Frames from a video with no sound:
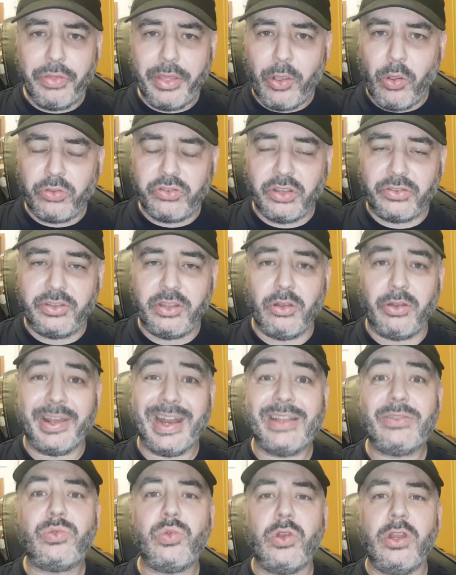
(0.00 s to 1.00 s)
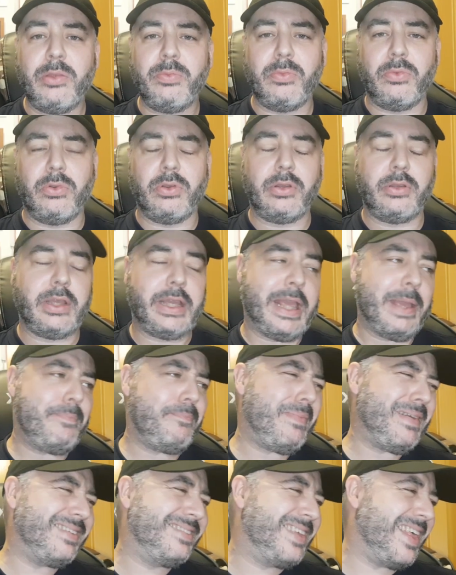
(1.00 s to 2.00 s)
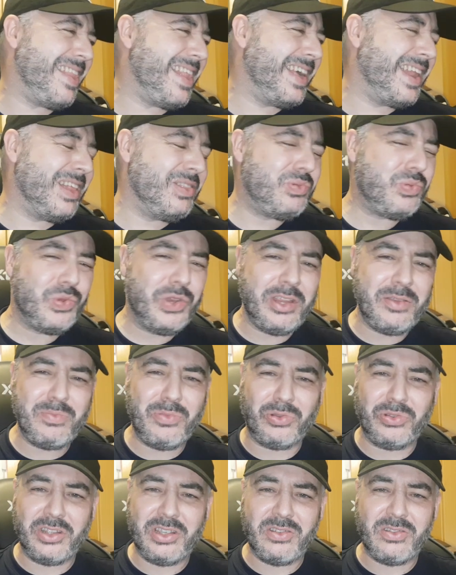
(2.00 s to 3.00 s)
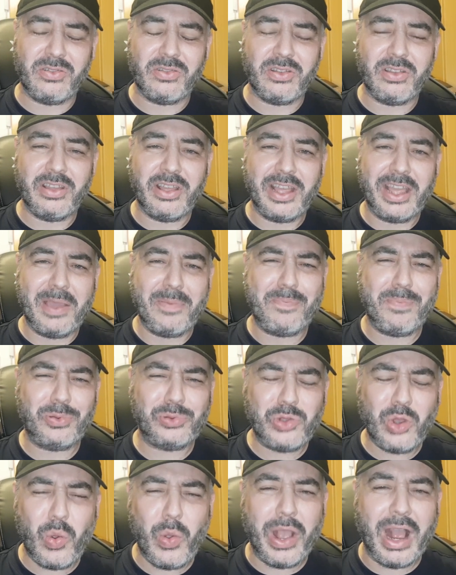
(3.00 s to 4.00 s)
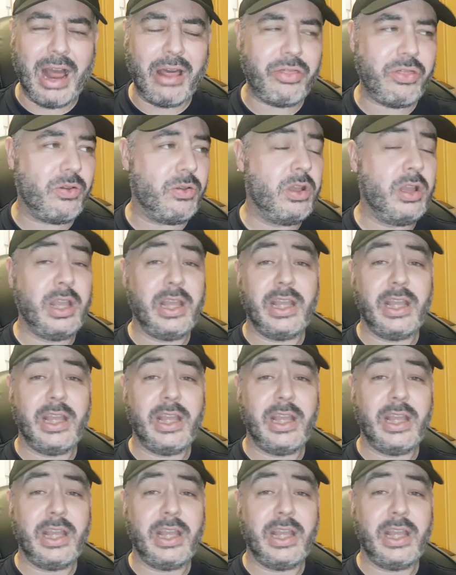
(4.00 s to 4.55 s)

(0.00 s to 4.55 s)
de coches, tío, Gran Turismo. Qué pasada Gran Turismo, tío. Qué puto juegazo.